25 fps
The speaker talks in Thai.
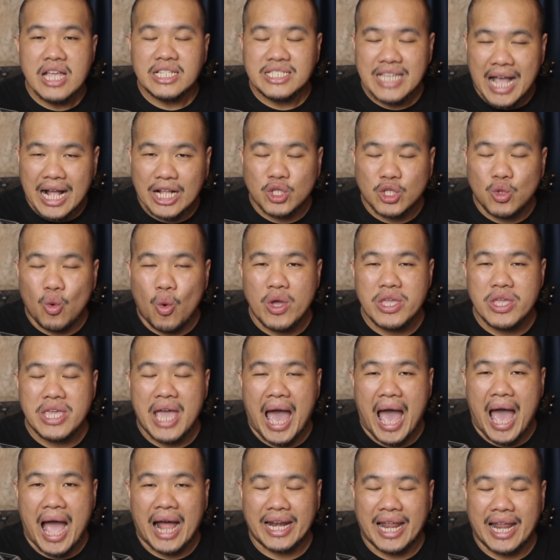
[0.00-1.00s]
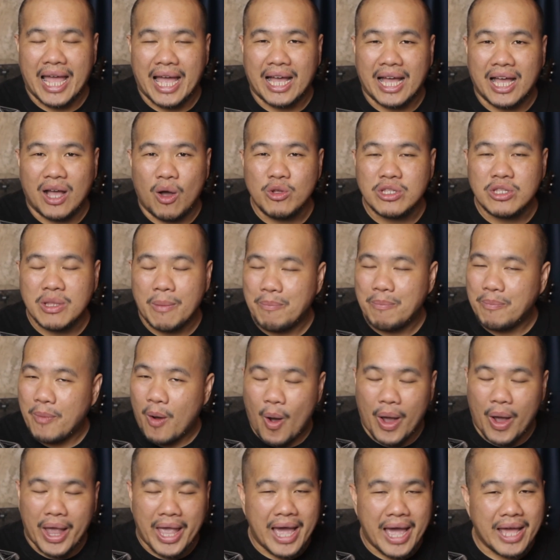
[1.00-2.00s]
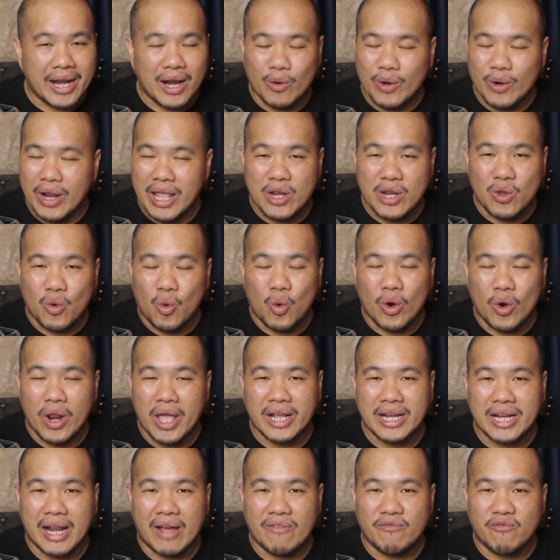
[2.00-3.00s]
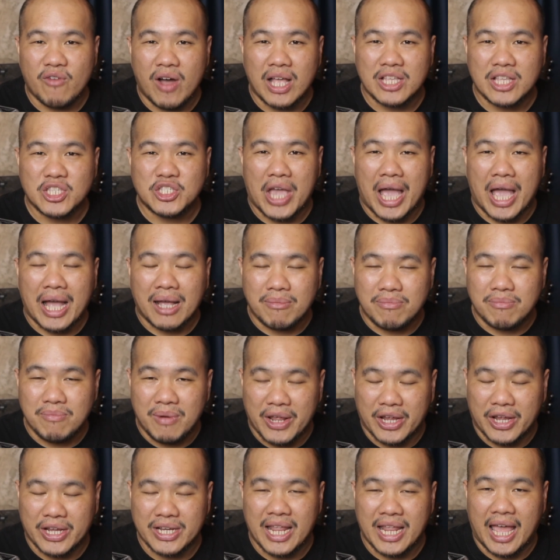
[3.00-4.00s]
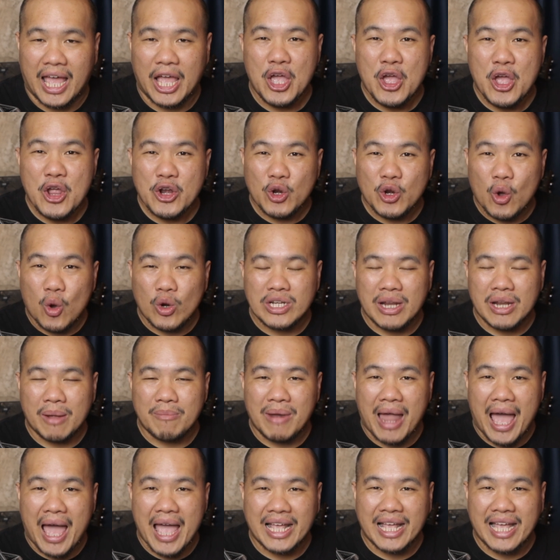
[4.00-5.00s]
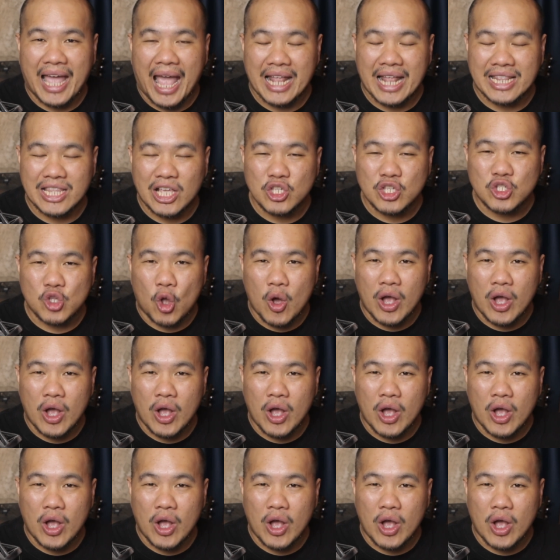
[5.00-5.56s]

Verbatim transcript: จากตัวอย่างเนี่ยเขาสปอยให้เราได้ดูเลยครับว่าแจ็คบลิกเนี่ยโดนทำลายแขนทั้งสอง